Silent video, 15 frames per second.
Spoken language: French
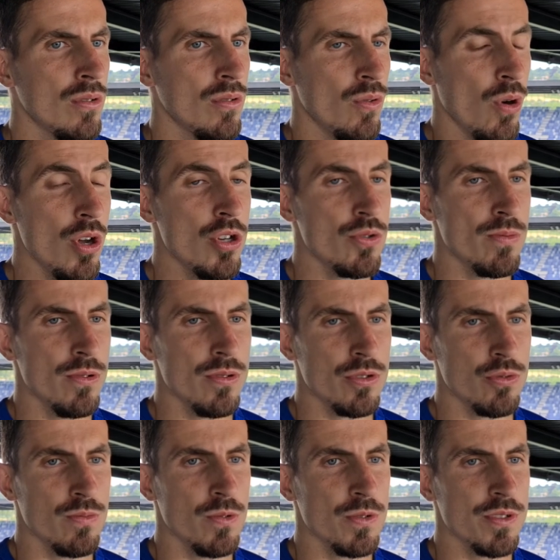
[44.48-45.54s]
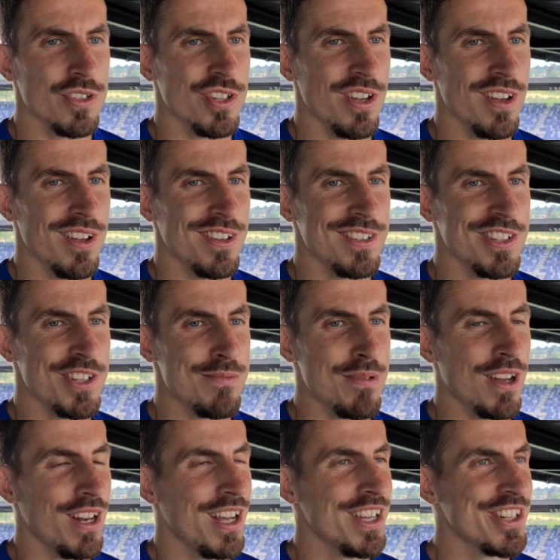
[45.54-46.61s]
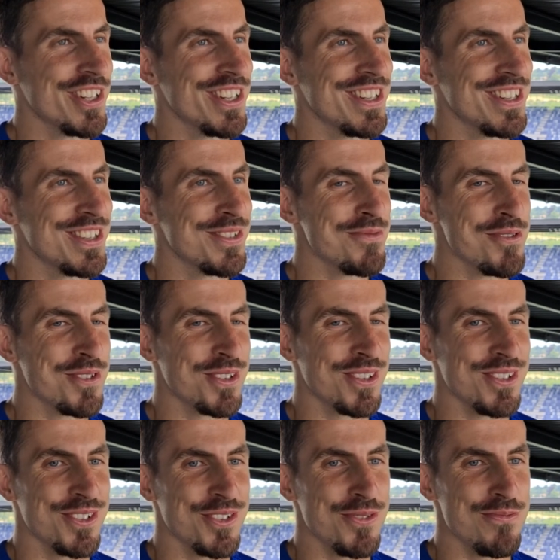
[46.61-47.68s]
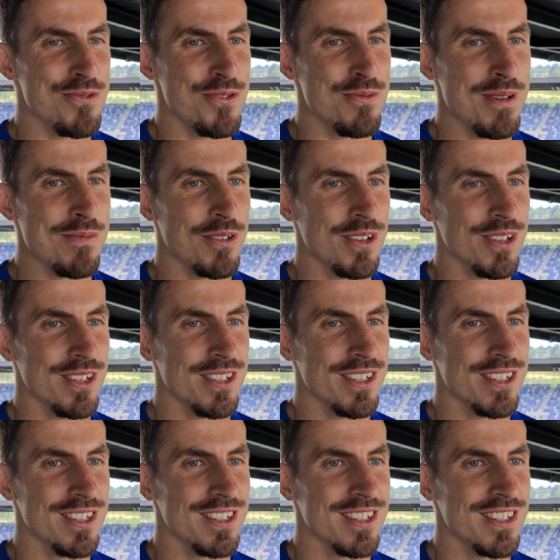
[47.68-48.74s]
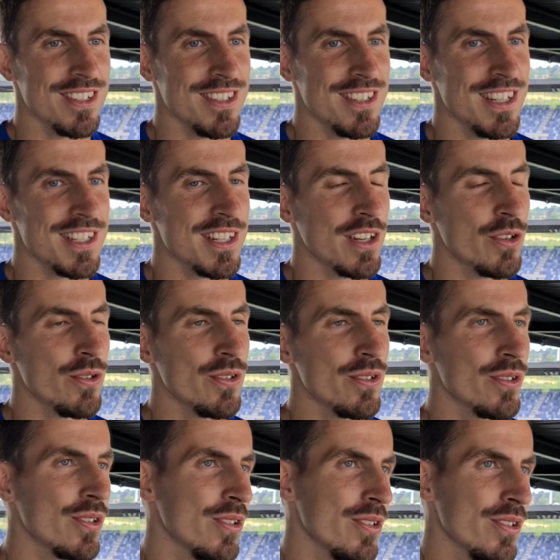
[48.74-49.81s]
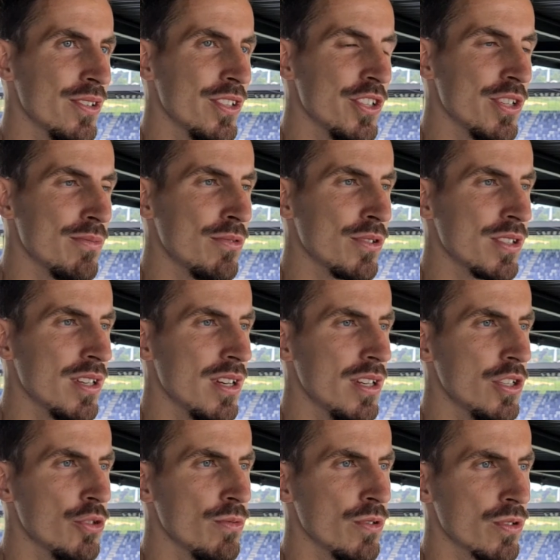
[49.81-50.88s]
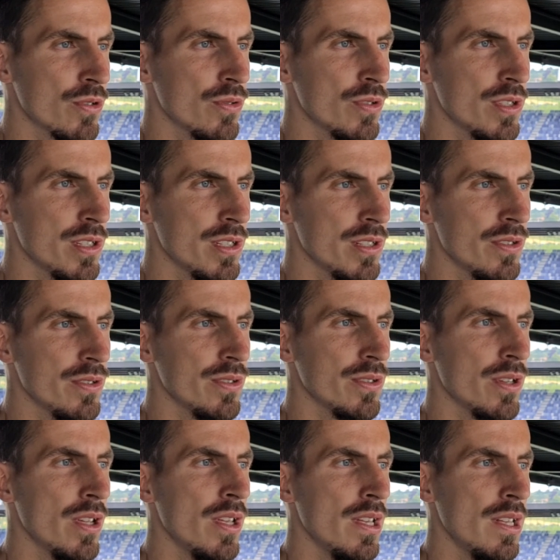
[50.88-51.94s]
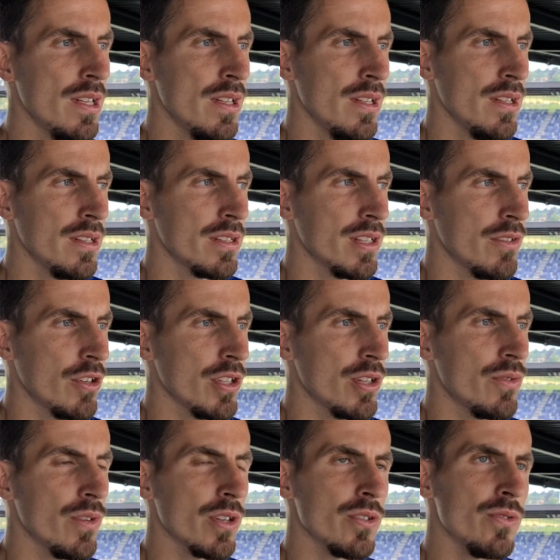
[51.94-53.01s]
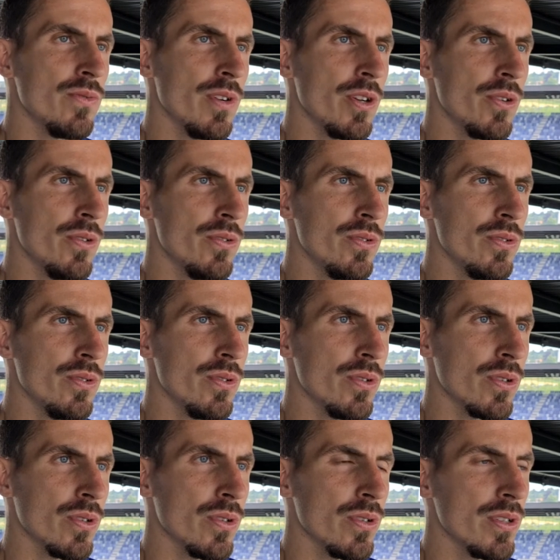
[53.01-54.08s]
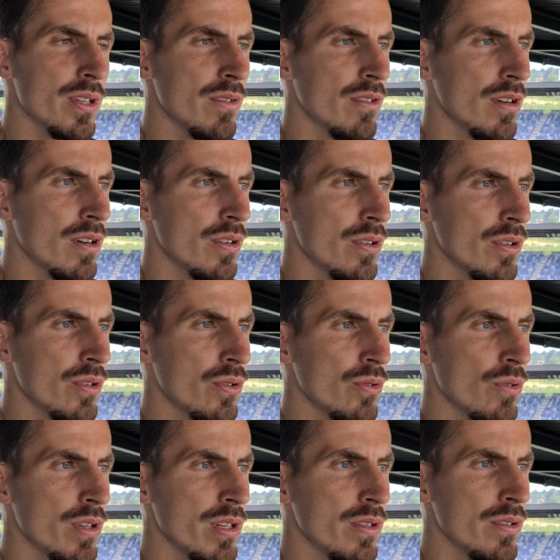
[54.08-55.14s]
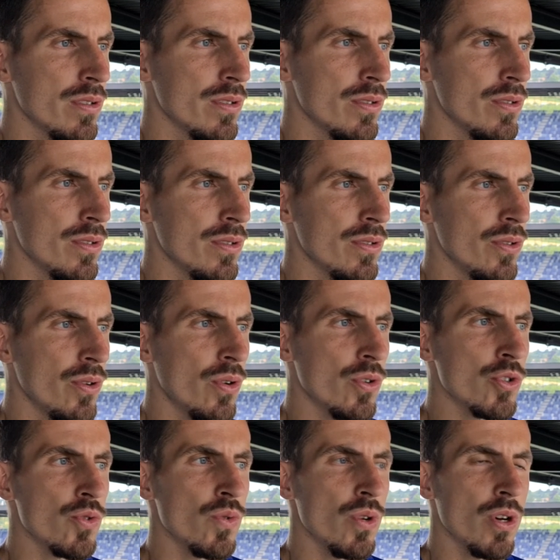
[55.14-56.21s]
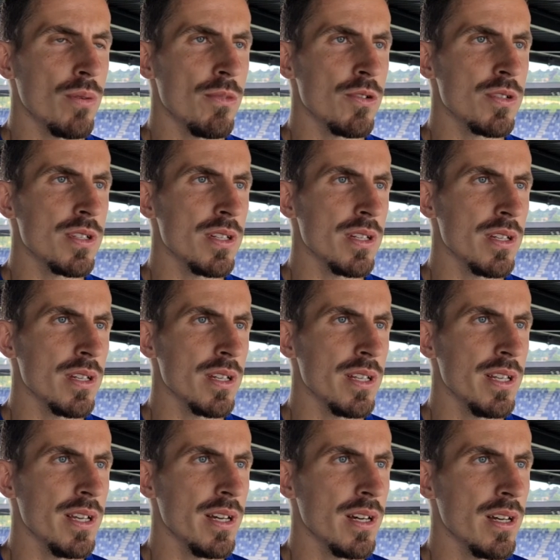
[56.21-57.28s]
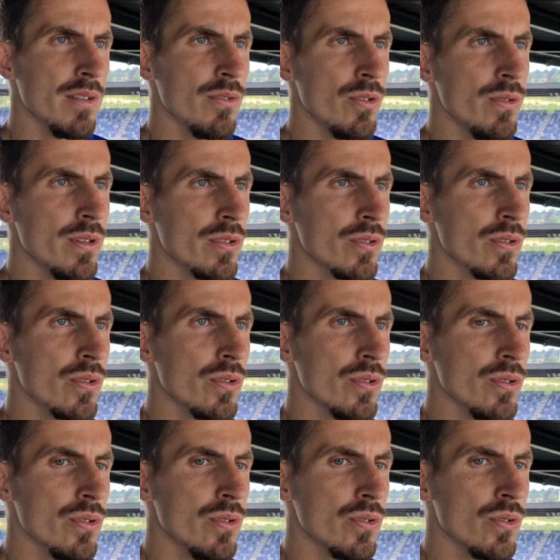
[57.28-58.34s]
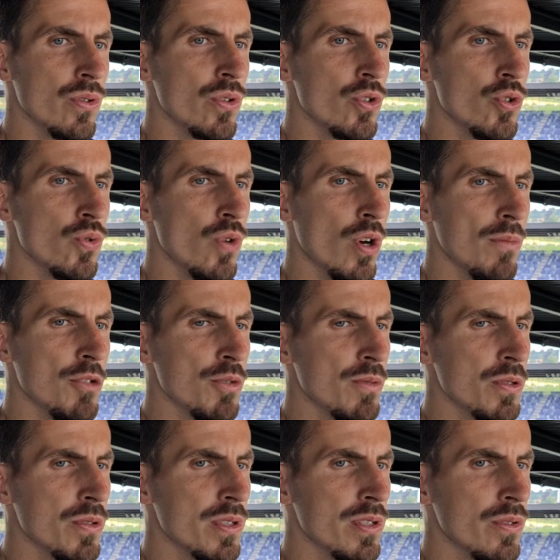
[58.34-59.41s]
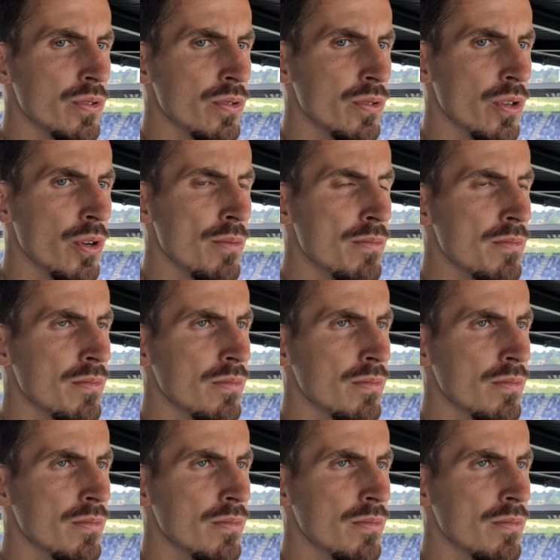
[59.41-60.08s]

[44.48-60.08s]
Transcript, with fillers: Ouais, je pense. Je pense déjà, déjà par l'âge. Je pense que je suis plus le même qu'il que y a 5 ans, donc euh, déjà pour ça. Et je pense que aussi d'avoir découvert de nouvelles cultures, d'avoir côtoyé de, grands joueurs m'a aussi aidé à évoluer en tant que, en tant que joueur, mais je pense aussi en tant qu'homme.